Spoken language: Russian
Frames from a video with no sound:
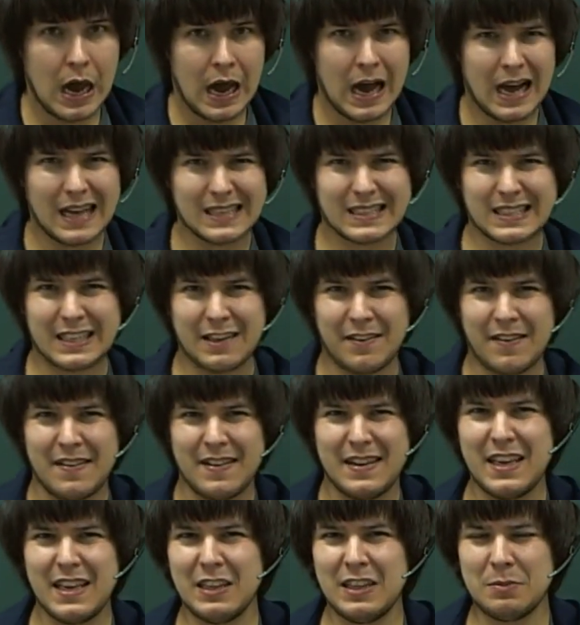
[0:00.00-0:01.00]
А с
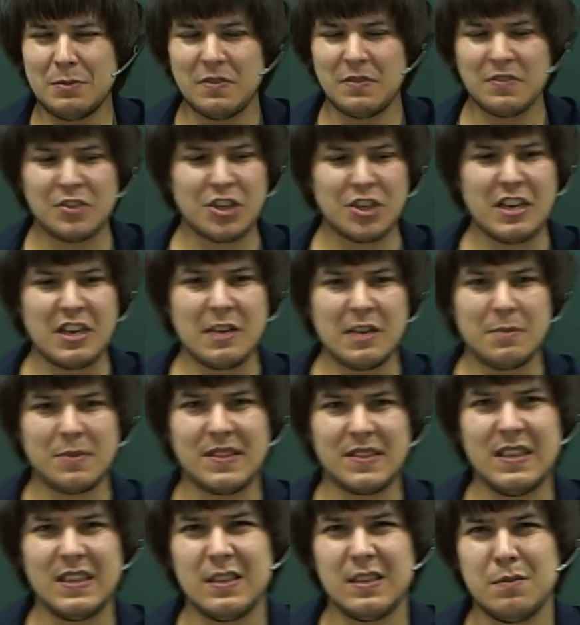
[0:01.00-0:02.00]
коррелинейным движением
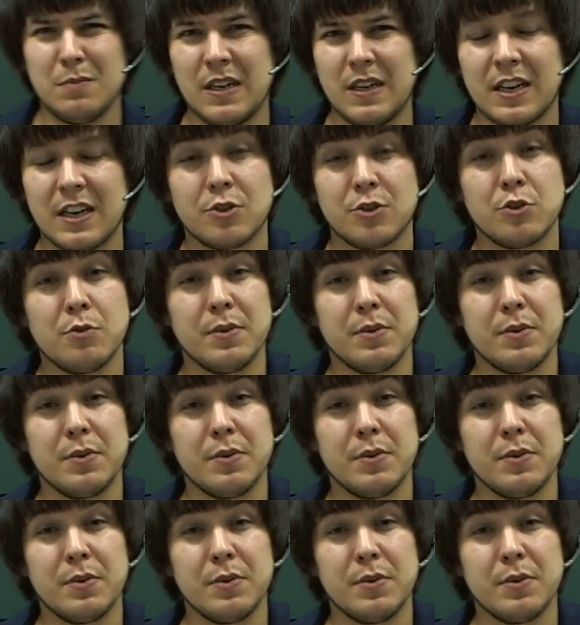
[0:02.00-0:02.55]
здесь мы хорошо